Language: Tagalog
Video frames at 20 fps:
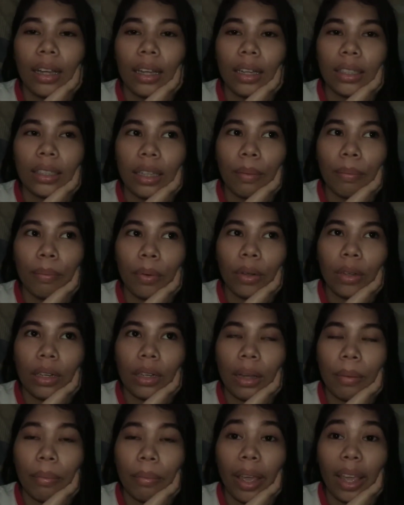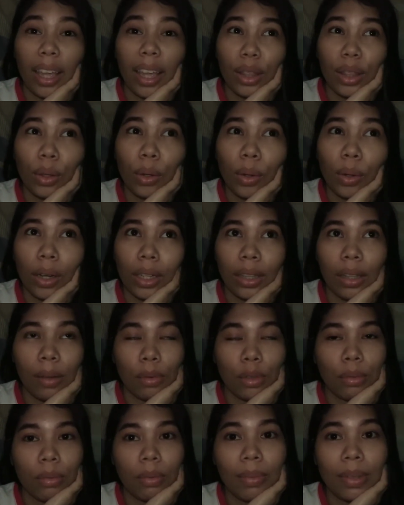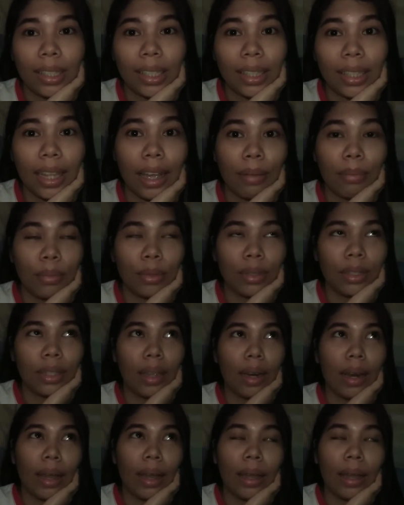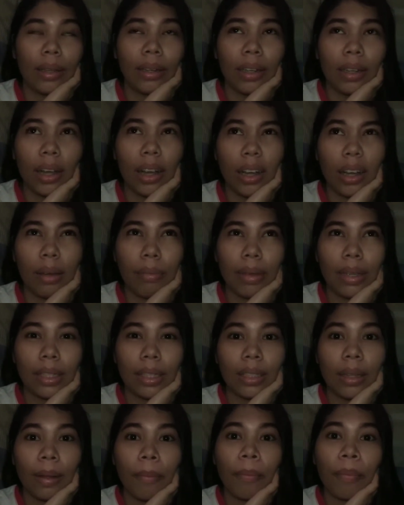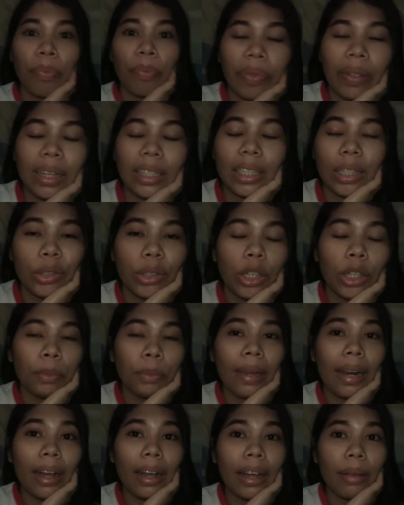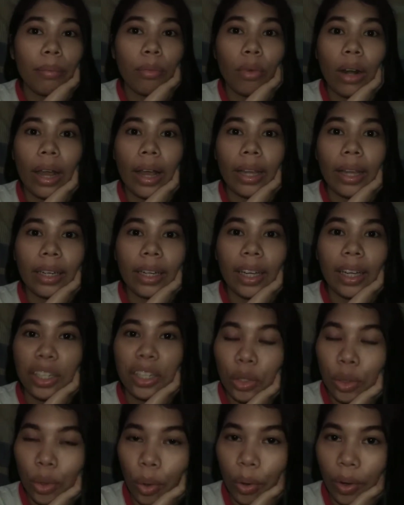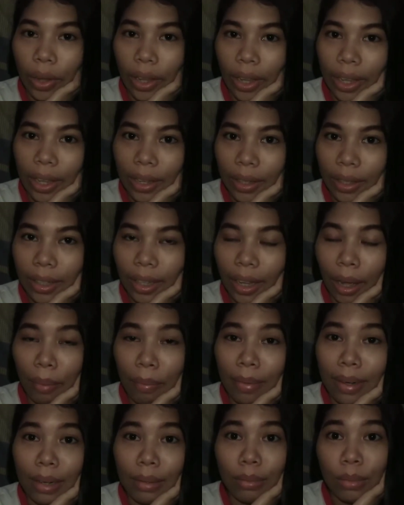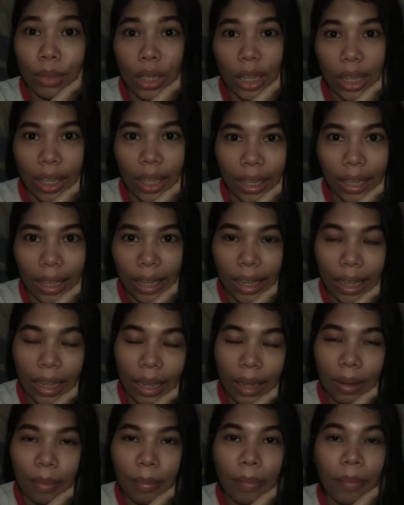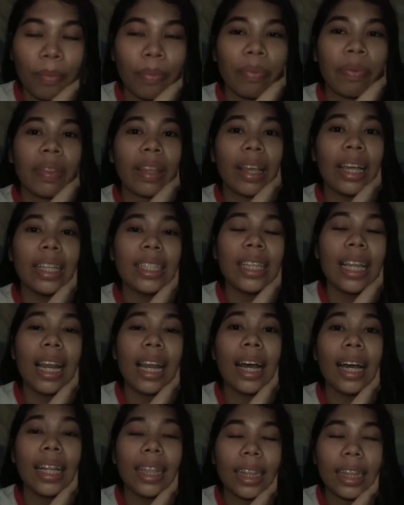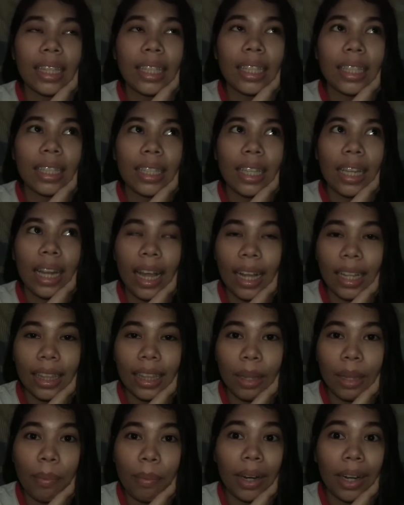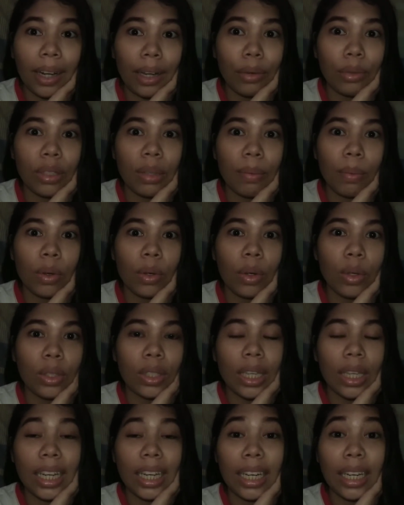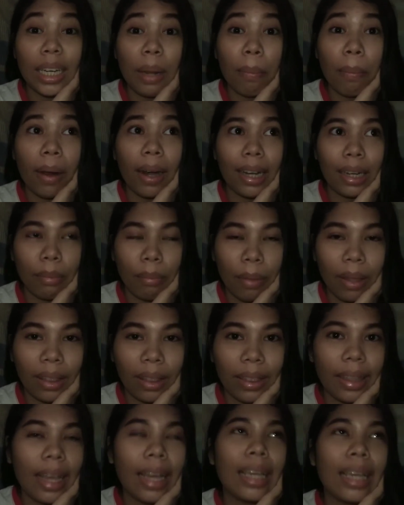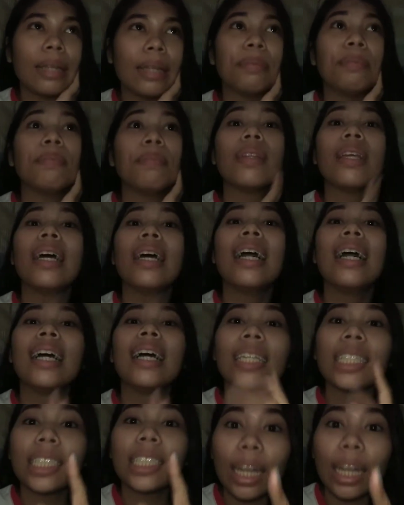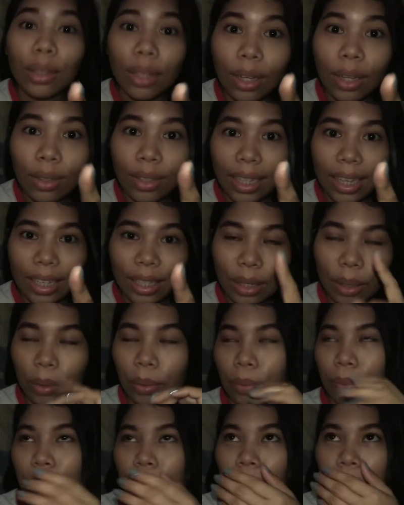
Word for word: example na ma-endo ka tapos bibisitahin mo sila, ay nakakamiss Shout out pala kay Mulan, kay Joy, kay Madam Jinky. Ayan sa lahat, lahat ng manakausap ko doon sa lane department. Ayan. Shout out sa inyo.